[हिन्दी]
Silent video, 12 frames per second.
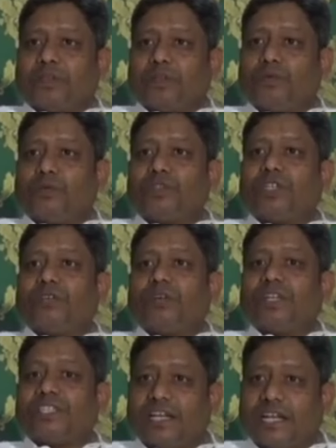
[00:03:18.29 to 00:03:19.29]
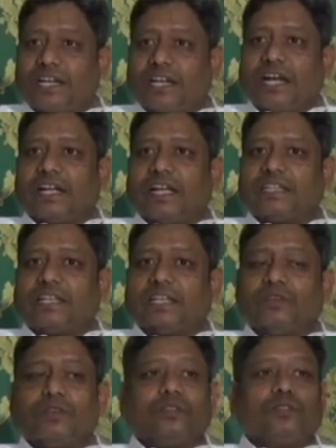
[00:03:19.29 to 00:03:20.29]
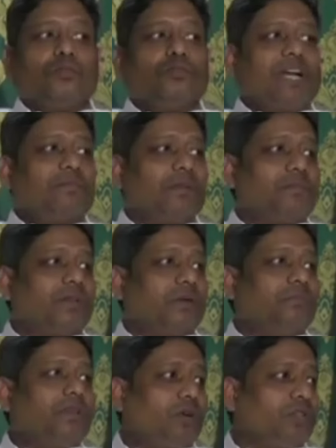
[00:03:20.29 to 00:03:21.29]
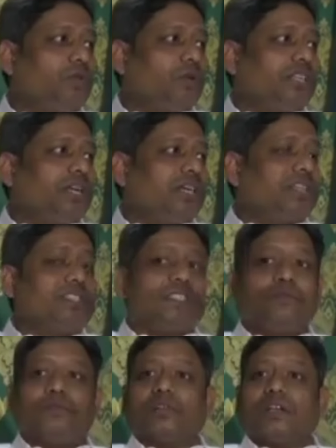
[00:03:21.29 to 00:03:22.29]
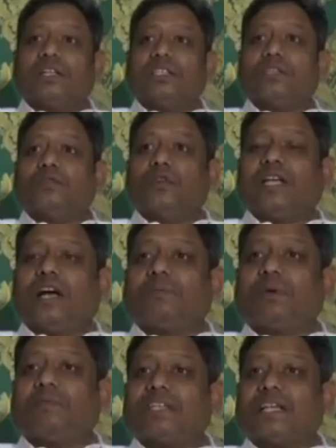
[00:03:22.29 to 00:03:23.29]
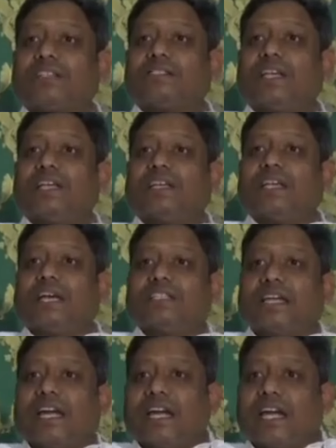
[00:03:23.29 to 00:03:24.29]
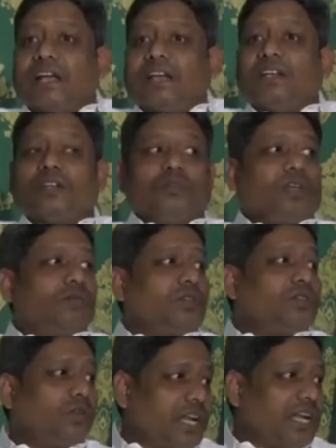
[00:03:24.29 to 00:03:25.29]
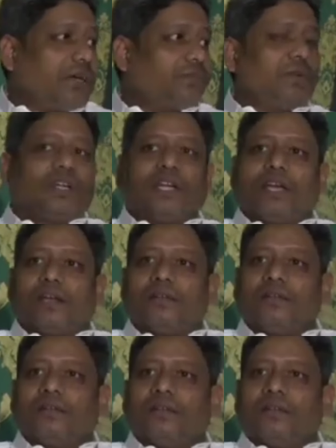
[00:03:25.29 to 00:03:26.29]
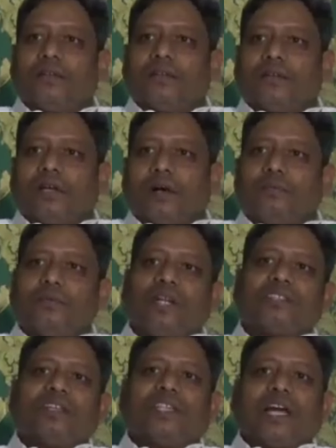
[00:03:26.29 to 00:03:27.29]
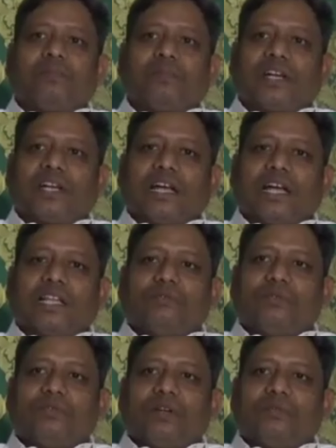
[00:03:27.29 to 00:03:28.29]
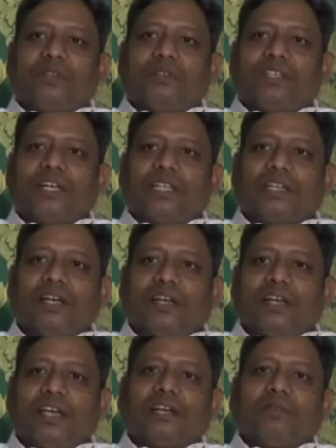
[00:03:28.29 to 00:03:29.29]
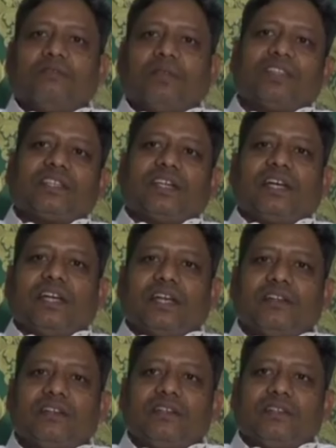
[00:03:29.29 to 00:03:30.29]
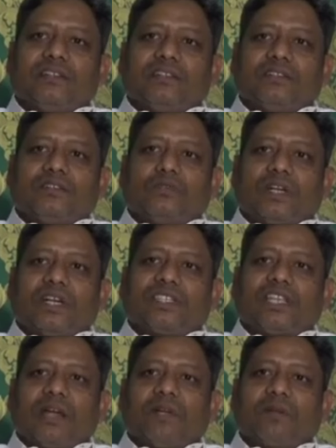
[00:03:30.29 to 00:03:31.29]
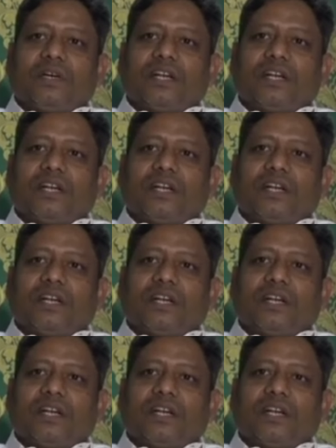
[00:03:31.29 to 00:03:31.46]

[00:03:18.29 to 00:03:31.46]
गुरुजी को इसलिए रखा गया था क्योंकि दुमका में पूरा विरोध हुआ था कि शिबू सरन जी को यहाँ पर बर्दाश्त नहीं किया जाएगा क्योंकि वो छोटा नागपुर के हैं और पूरा संथाल परगना का आदमी उनका विरोध किया था एकमात्र है स्वर्ग साइमन